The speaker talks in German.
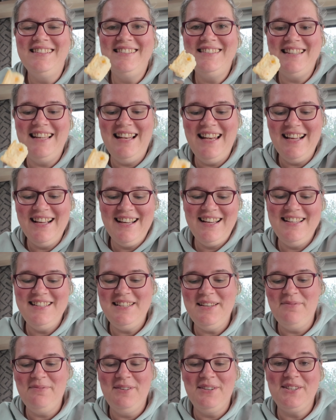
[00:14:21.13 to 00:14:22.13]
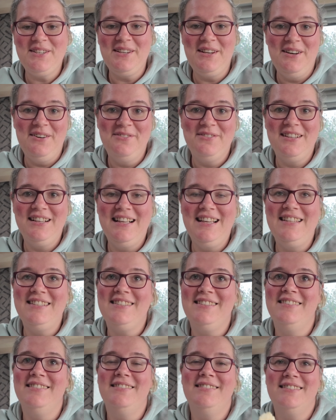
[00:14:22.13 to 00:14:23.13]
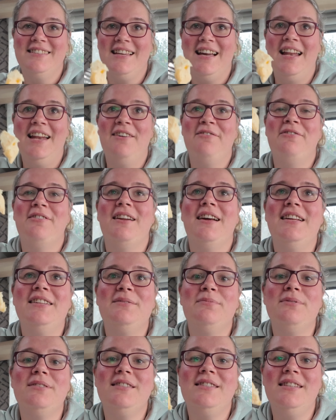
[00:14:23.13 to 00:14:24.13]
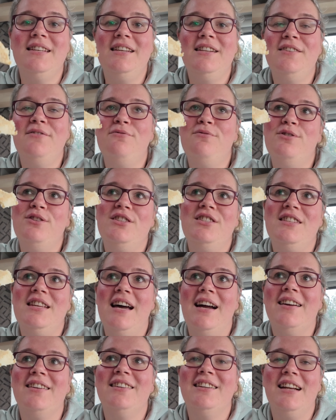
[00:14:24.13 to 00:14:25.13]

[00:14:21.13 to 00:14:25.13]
Sehr lecker, ich habe ihn auch schon aufgegessen. Skala von 1 bis 10 würde ich sagen